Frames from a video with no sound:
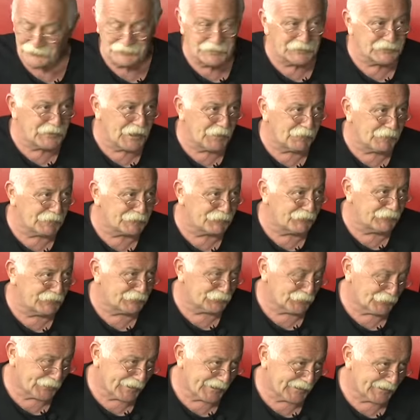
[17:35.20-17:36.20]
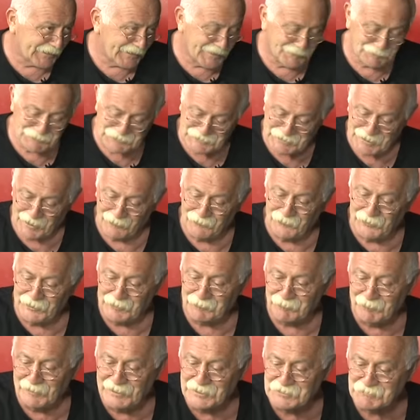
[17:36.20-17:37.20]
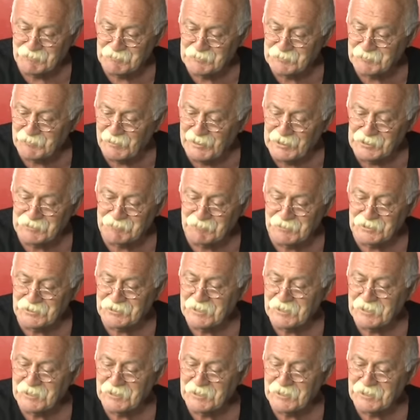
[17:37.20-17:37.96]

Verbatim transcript: damat Ferit olarak gelmiştir. Evet. Yani Ferit birleşmiş birleşmiş.